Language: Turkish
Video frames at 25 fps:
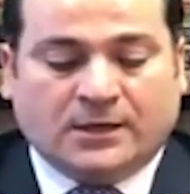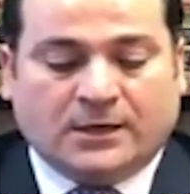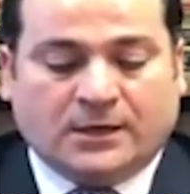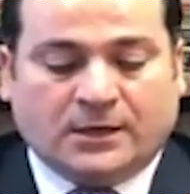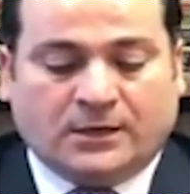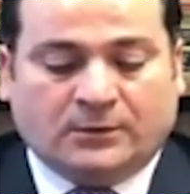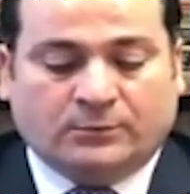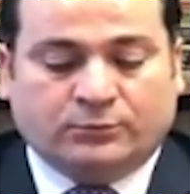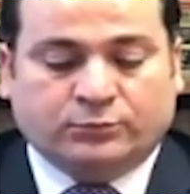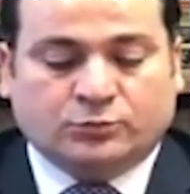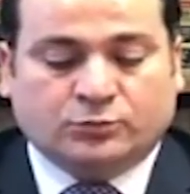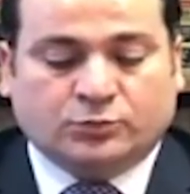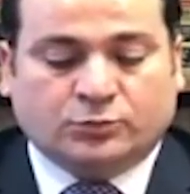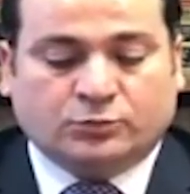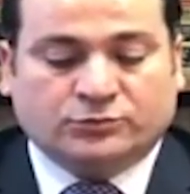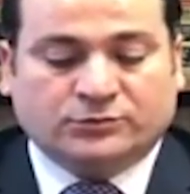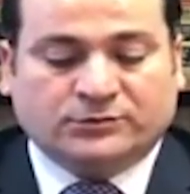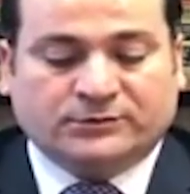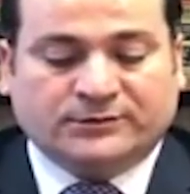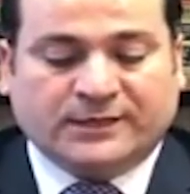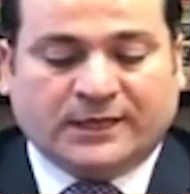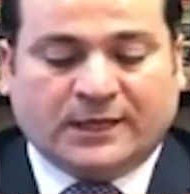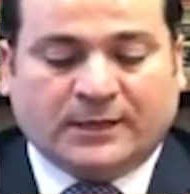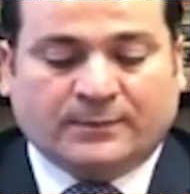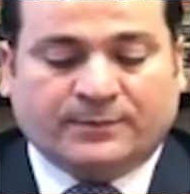Ama bu
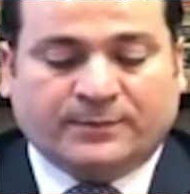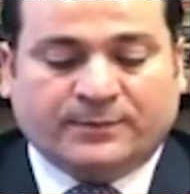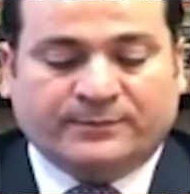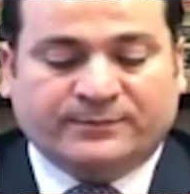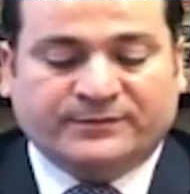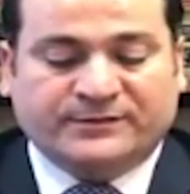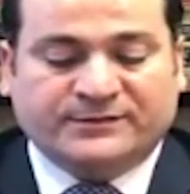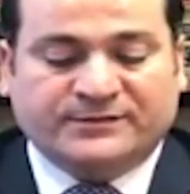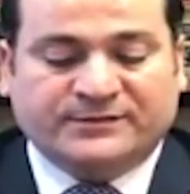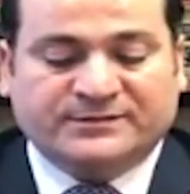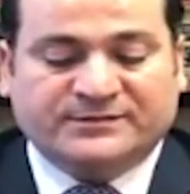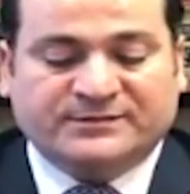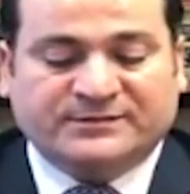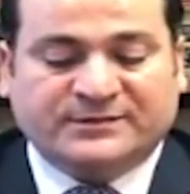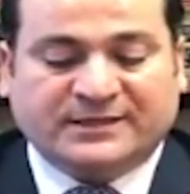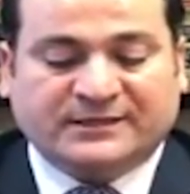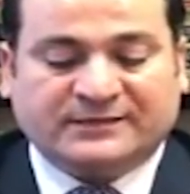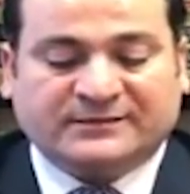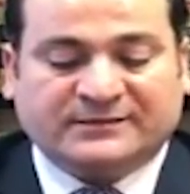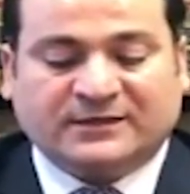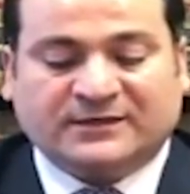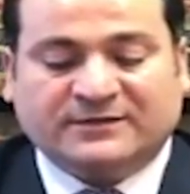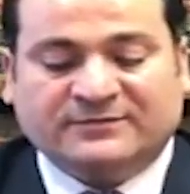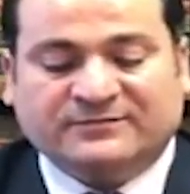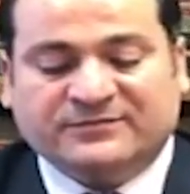konuda ne yapabiliriz?
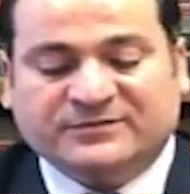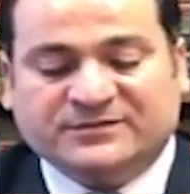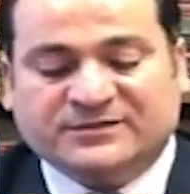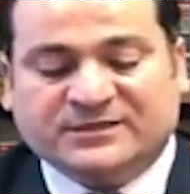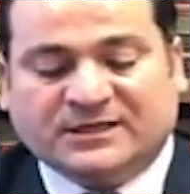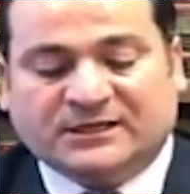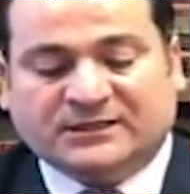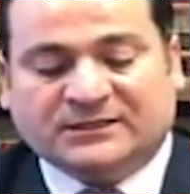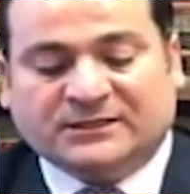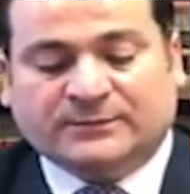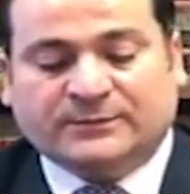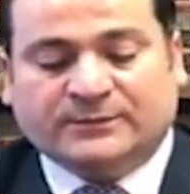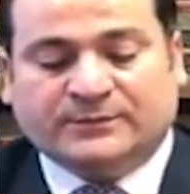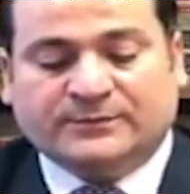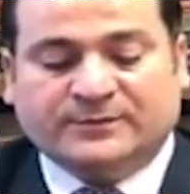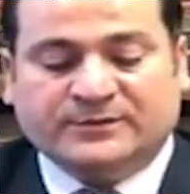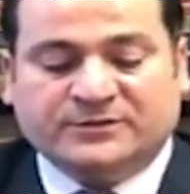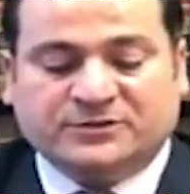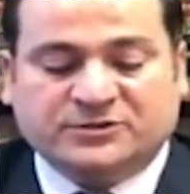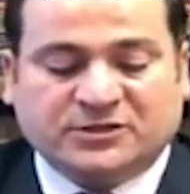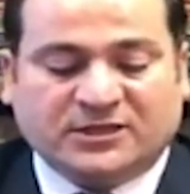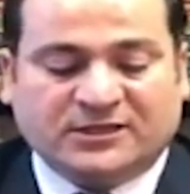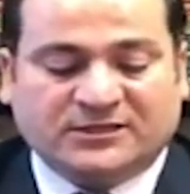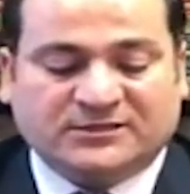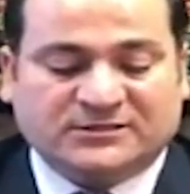Tekrar vize alabilme
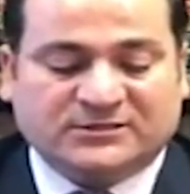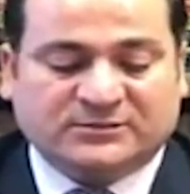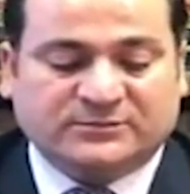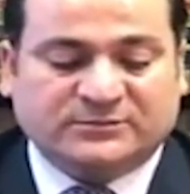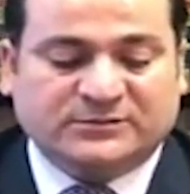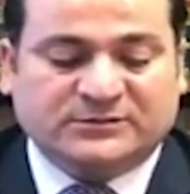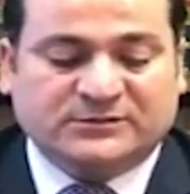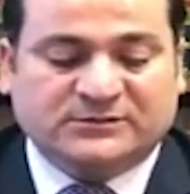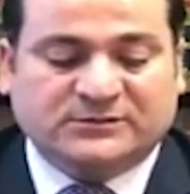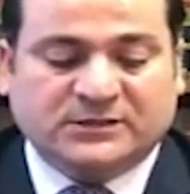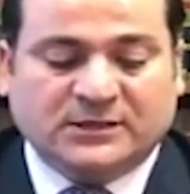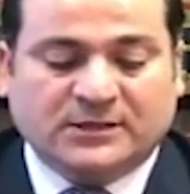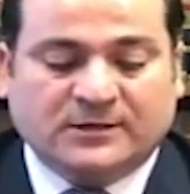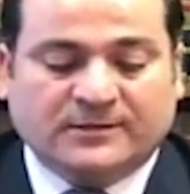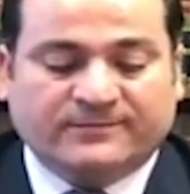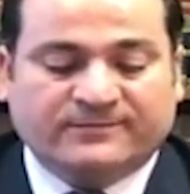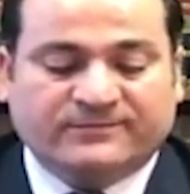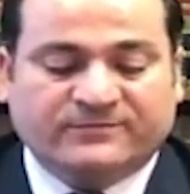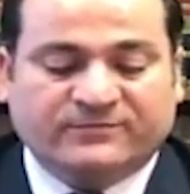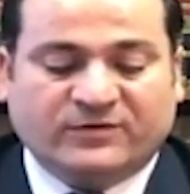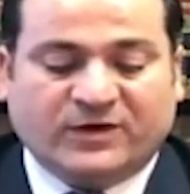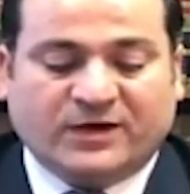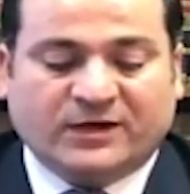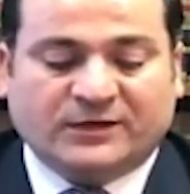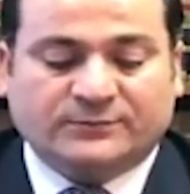şansımız
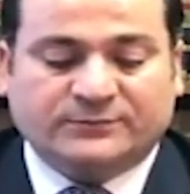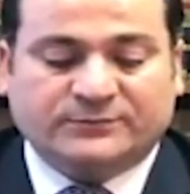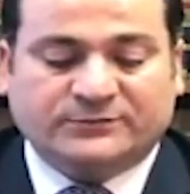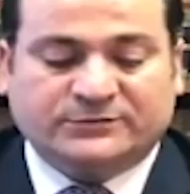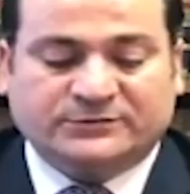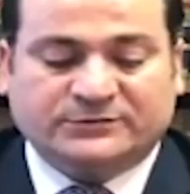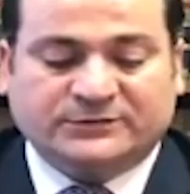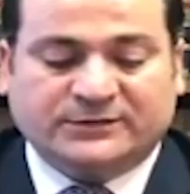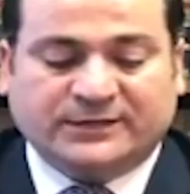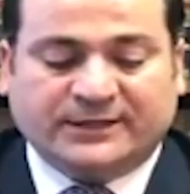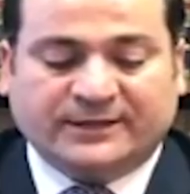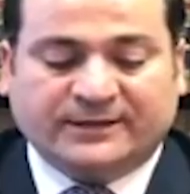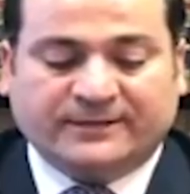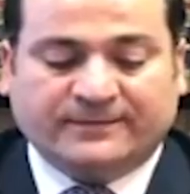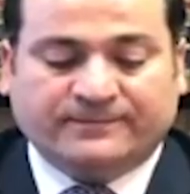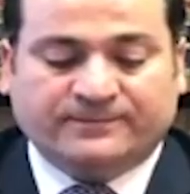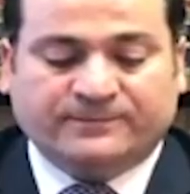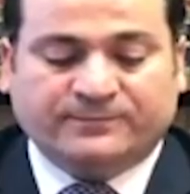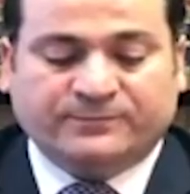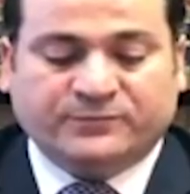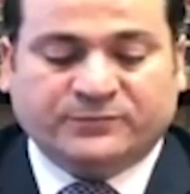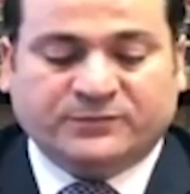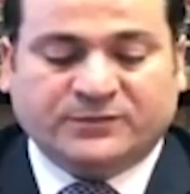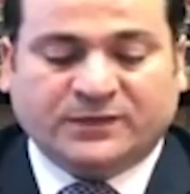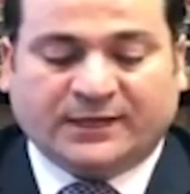var mıdır diye
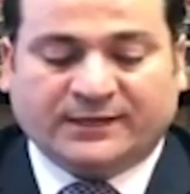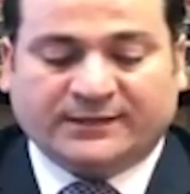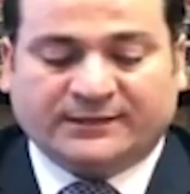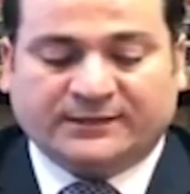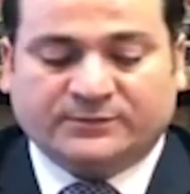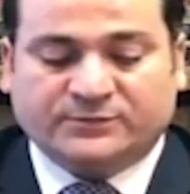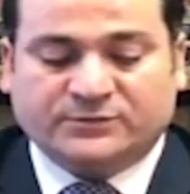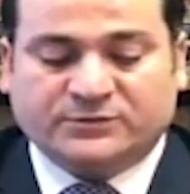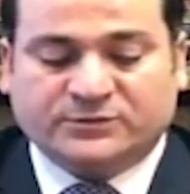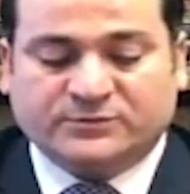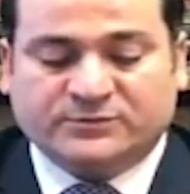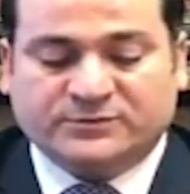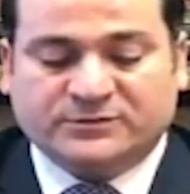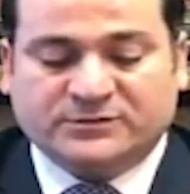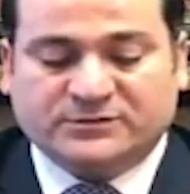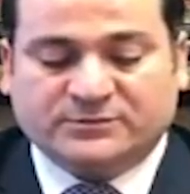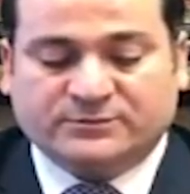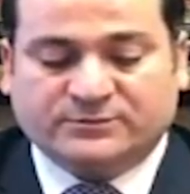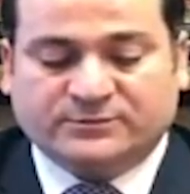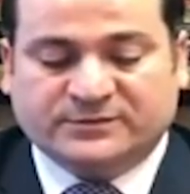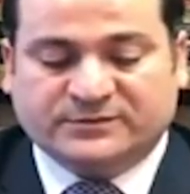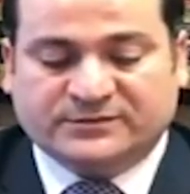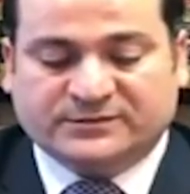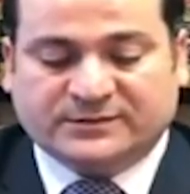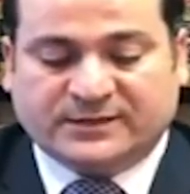
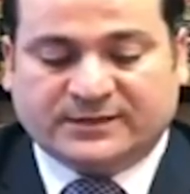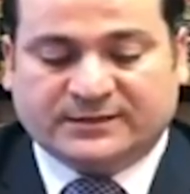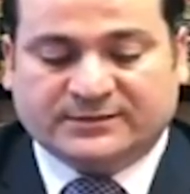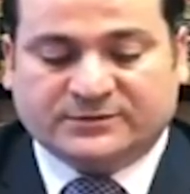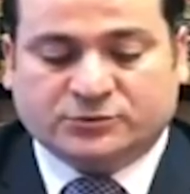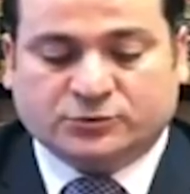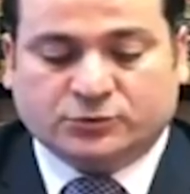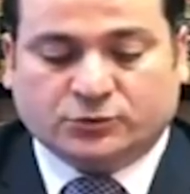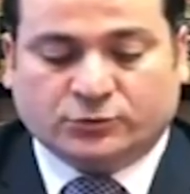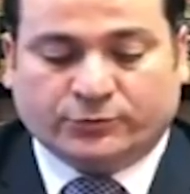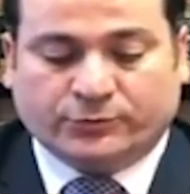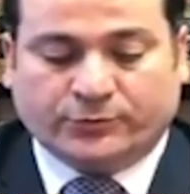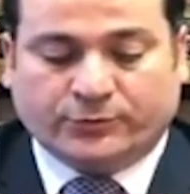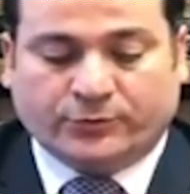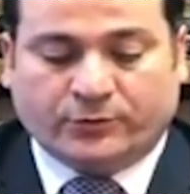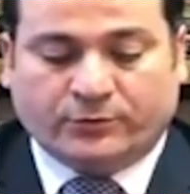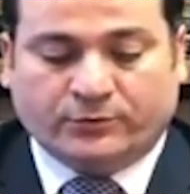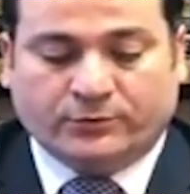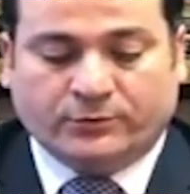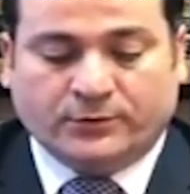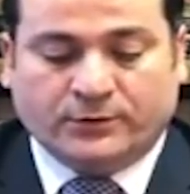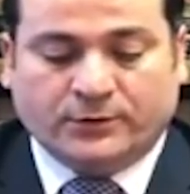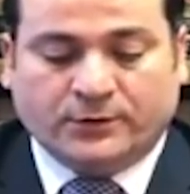takipçimiz bize soruyor.